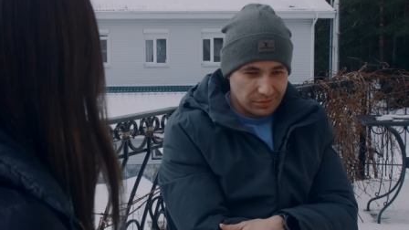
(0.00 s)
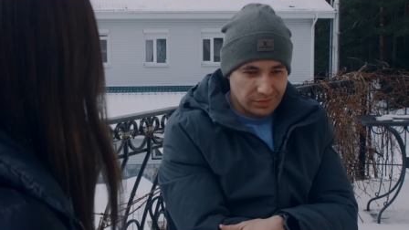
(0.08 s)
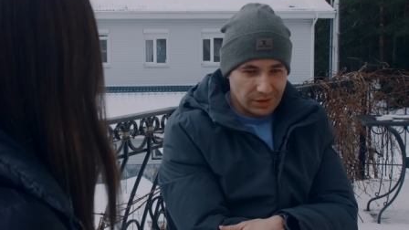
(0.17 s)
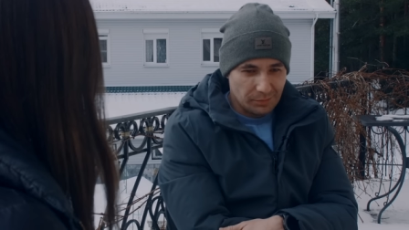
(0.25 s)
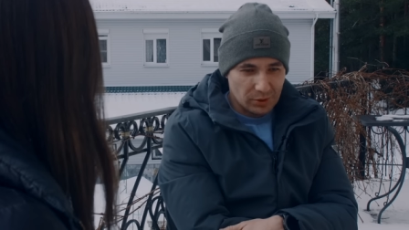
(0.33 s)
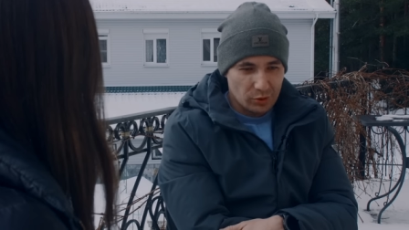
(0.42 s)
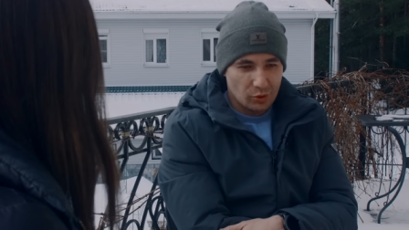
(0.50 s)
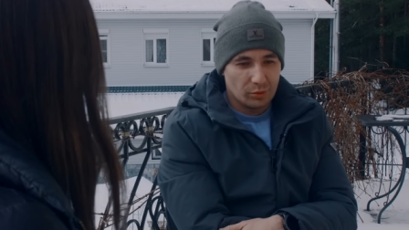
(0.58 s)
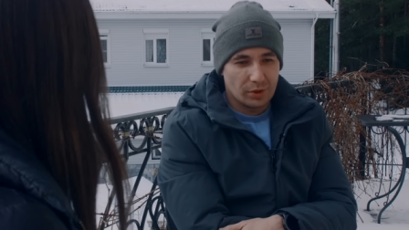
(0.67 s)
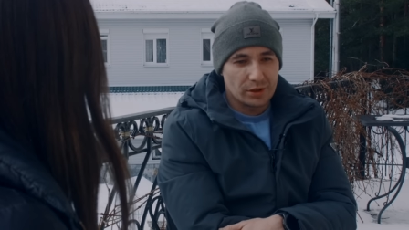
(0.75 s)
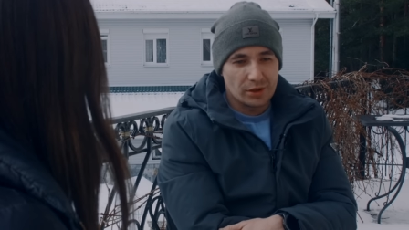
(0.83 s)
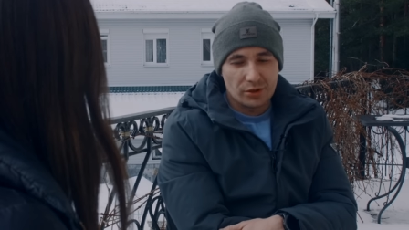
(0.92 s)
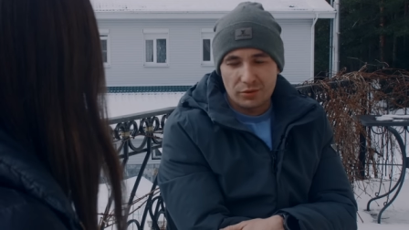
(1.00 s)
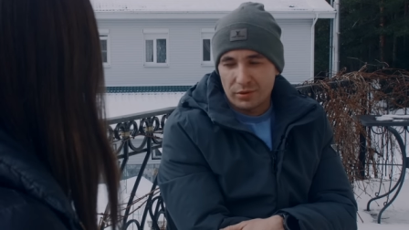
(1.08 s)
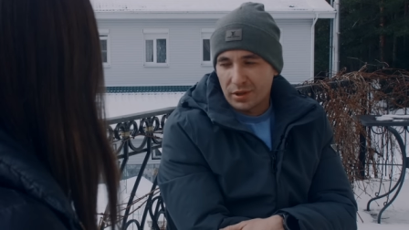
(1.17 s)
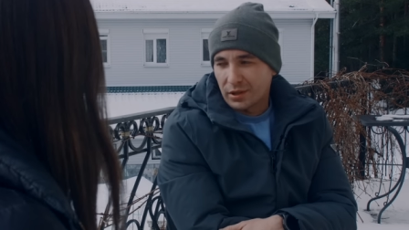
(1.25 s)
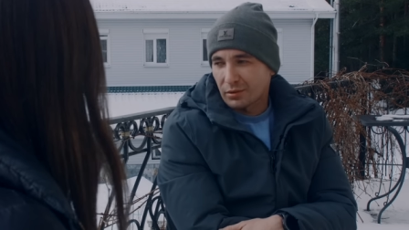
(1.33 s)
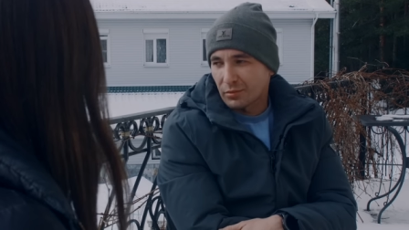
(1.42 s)
Я по-другому отношусь
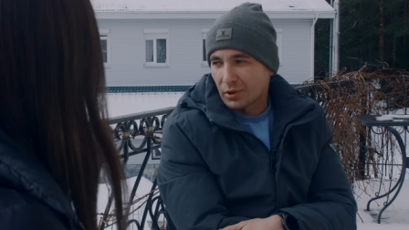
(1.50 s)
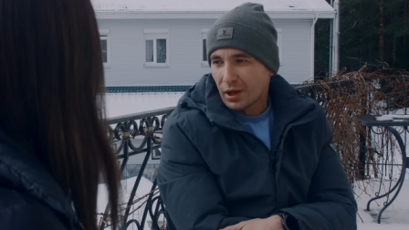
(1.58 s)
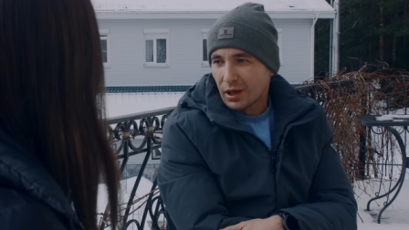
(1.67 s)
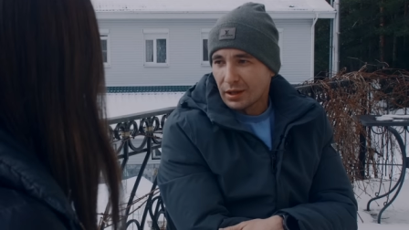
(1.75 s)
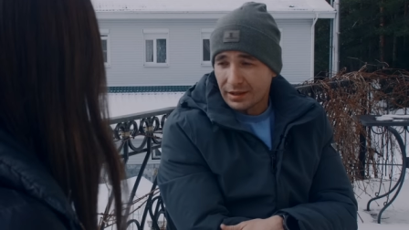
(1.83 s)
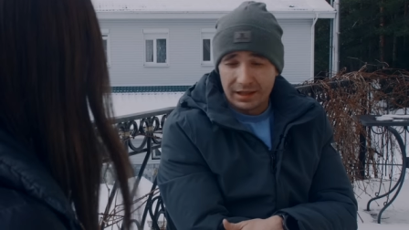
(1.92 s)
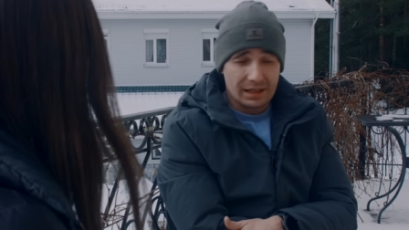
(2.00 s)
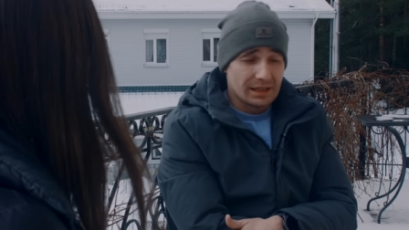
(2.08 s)
к этому. Для,